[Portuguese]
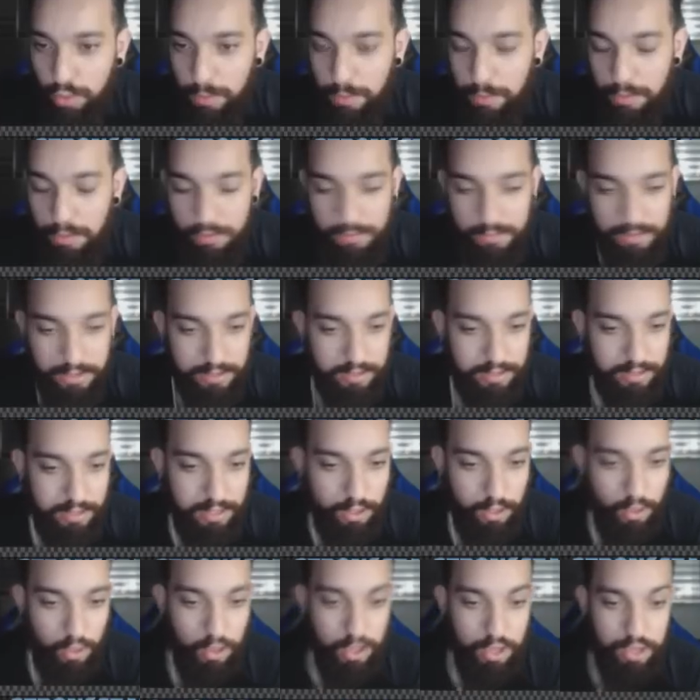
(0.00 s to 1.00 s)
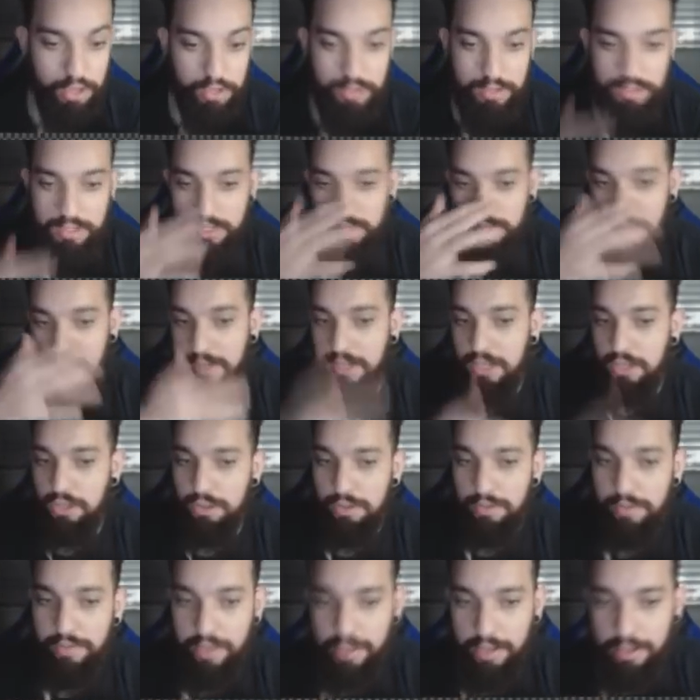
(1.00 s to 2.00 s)
Puma. Que ódio desses
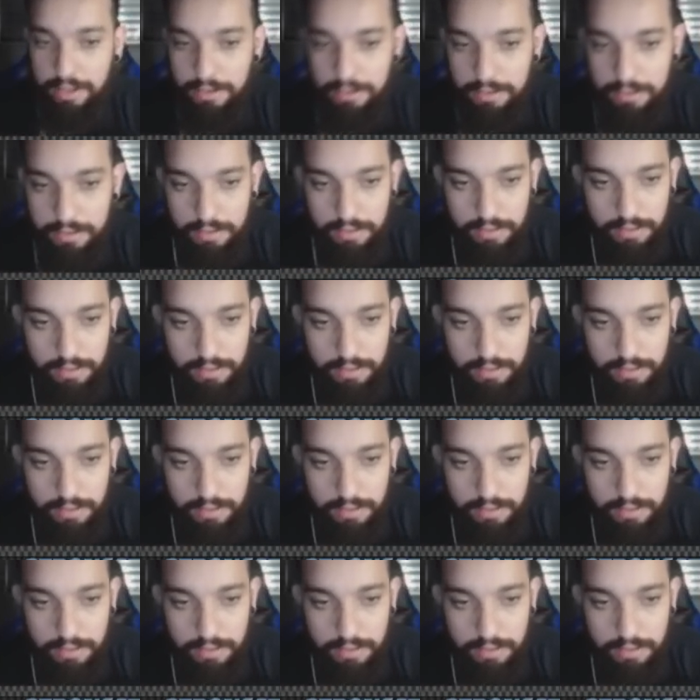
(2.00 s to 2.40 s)
bichos, velho.